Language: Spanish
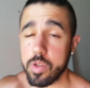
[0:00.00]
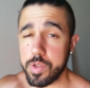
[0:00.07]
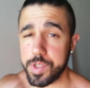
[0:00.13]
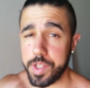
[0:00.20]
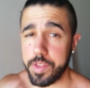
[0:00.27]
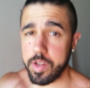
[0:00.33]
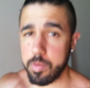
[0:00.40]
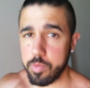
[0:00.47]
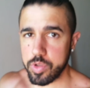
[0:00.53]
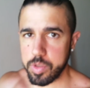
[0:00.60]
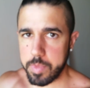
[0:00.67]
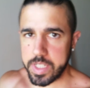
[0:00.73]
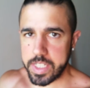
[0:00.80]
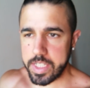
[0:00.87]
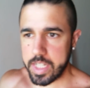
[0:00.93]
considero
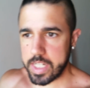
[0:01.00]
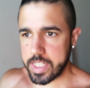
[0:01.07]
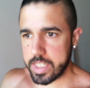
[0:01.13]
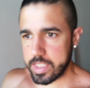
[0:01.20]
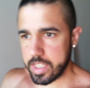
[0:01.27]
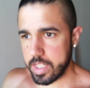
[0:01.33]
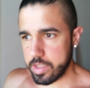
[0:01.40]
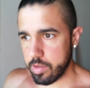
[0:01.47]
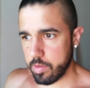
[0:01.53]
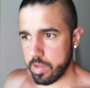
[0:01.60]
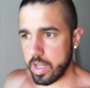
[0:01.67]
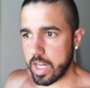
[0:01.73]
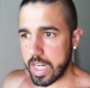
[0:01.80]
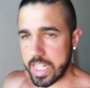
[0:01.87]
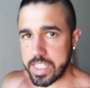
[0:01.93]
mucho más interesante
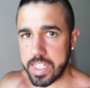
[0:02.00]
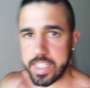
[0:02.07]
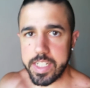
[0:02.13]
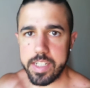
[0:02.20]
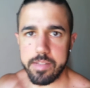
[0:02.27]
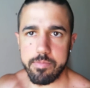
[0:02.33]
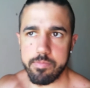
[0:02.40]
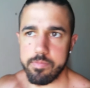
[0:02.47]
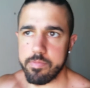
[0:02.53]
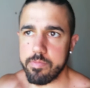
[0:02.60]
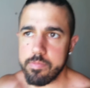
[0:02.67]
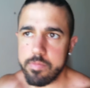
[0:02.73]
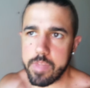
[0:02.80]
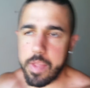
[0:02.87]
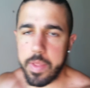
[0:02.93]
introducir grasas
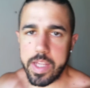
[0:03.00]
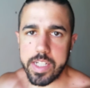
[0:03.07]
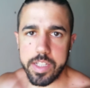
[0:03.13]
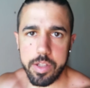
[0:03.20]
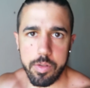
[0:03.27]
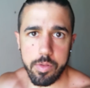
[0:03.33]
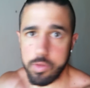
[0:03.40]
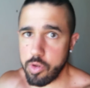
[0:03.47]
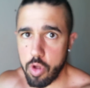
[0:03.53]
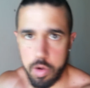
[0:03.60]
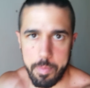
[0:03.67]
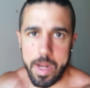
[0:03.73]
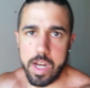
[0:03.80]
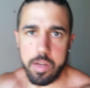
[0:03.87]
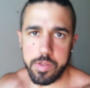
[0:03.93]
mm, de digestión
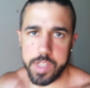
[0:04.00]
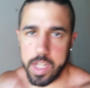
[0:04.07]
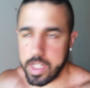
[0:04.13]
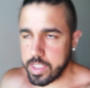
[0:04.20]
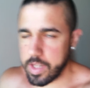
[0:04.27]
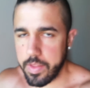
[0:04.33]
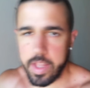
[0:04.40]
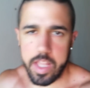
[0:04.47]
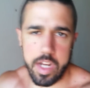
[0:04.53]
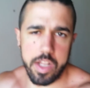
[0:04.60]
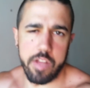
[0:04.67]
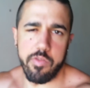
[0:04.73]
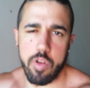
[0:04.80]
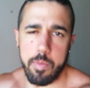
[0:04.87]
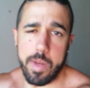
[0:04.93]
normal, o sea, que se
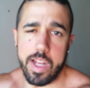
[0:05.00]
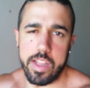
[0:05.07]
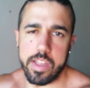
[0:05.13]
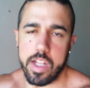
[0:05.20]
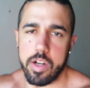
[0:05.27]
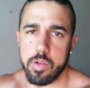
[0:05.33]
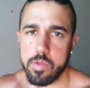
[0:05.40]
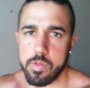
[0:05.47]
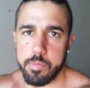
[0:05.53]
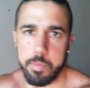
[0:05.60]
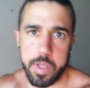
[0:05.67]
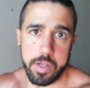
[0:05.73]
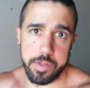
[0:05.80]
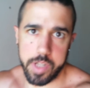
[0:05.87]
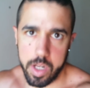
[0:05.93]
digieren de forma lenta, ¿no?
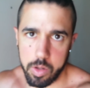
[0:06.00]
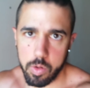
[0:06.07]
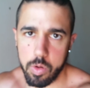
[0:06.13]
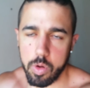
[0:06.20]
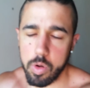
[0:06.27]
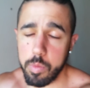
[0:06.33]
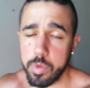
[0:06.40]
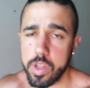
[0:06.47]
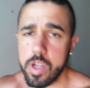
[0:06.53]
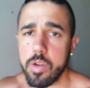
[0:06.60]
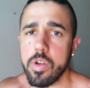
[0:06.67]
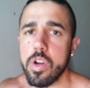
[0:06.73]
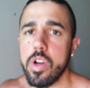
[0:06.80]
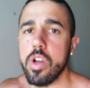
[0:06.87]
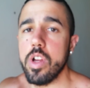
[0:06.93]
Menos el coco, como digo.
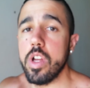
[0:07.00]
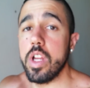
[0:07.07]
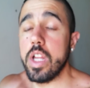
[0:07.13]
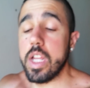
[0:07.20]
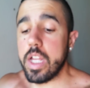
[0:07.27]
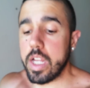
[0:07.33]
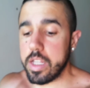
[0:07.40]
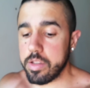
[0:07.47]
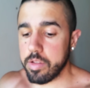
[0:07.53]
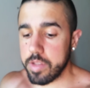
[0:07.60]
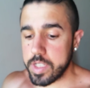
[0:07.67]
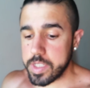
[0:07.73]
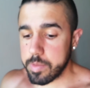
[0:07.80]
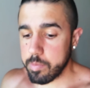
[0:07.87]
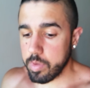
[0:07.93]

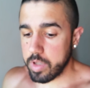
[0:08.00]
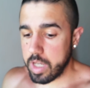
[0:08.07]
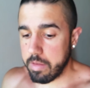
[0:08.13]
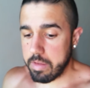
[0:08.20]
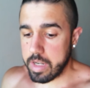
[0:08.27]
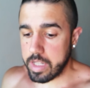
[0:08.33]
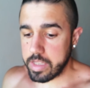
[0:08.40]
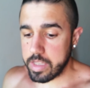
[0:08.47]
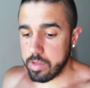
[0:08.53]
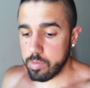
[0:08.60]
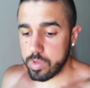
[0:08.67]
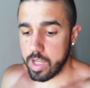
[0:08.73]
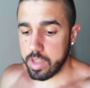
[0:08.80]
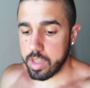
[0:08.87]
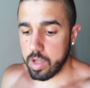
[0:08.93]
Entonces, podría haber
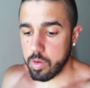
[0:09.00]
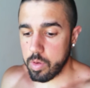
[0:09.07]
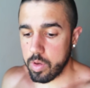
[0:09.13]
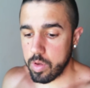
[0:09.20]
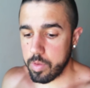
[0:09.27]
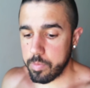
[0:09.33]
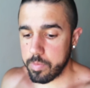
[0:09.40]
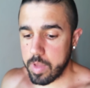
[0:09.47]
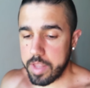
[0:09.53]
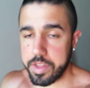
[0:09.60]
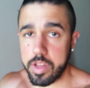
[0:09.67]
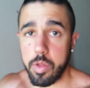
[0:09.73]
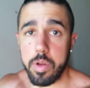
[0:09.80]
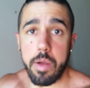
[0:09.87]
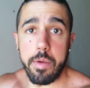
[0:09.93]
utilizado um,
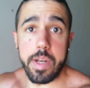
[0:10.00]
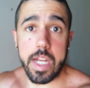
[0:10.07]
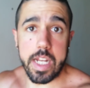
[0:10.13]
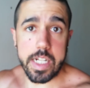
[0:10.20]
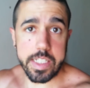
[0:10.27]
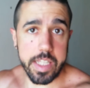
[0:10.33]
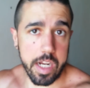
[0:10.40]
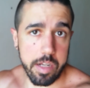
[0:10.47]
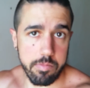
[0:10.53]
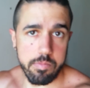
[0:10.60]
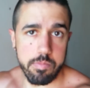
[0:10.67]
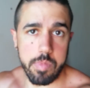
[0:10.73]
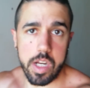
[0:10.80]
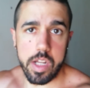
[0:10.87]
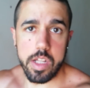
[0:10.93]
aceite de oliva virgen extra,
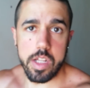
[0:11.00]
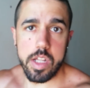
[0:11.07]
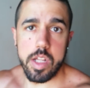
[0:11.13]
¿vale?